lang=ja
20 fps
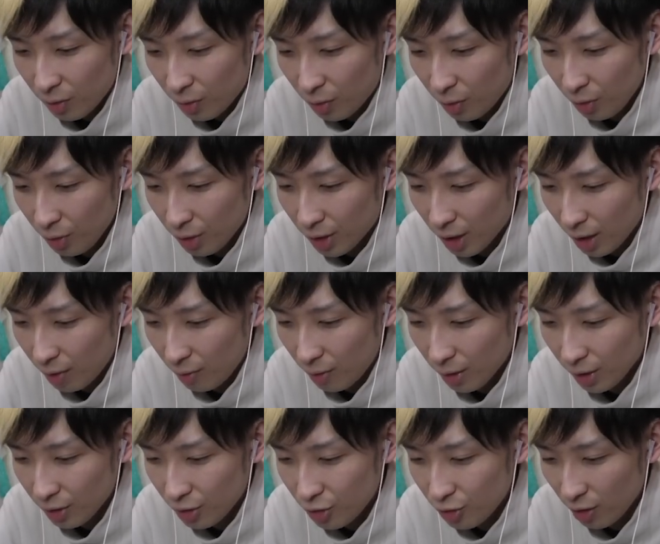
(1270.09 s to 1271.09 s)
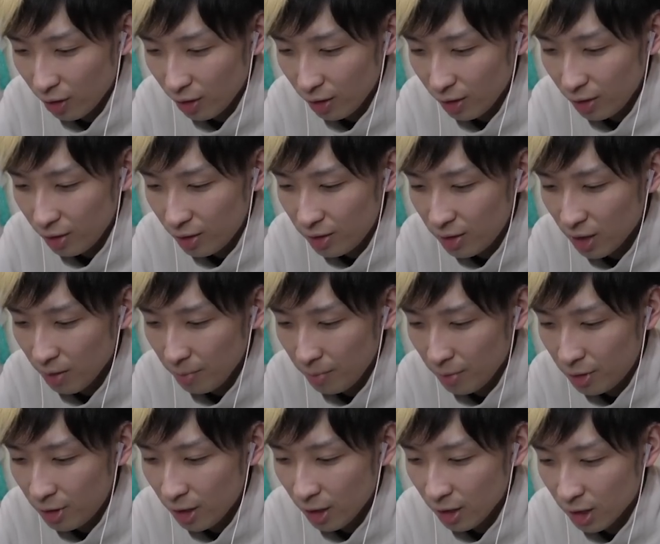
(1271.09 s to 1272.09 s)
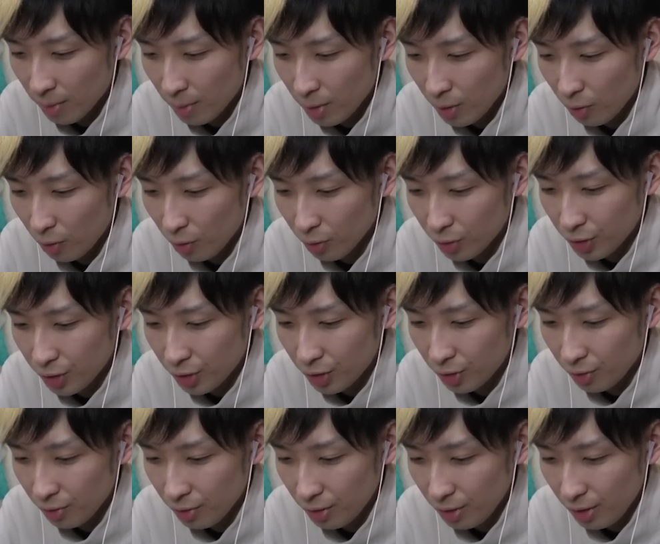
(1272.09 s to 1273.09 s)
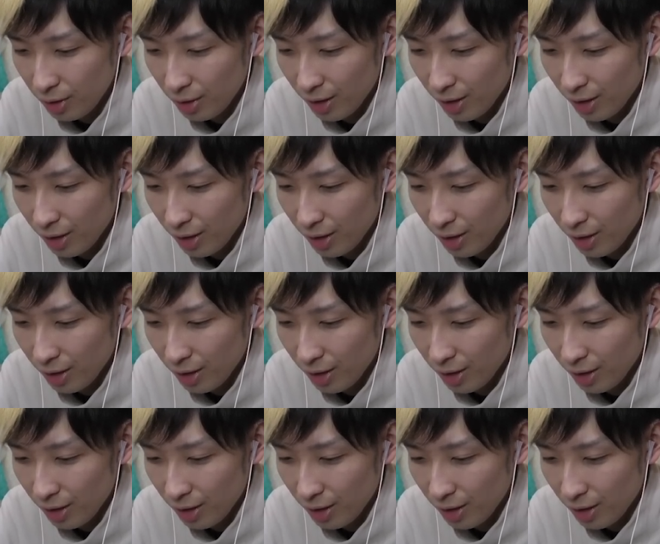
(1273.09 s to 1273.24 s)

この日から私は石田三成様にお付きする。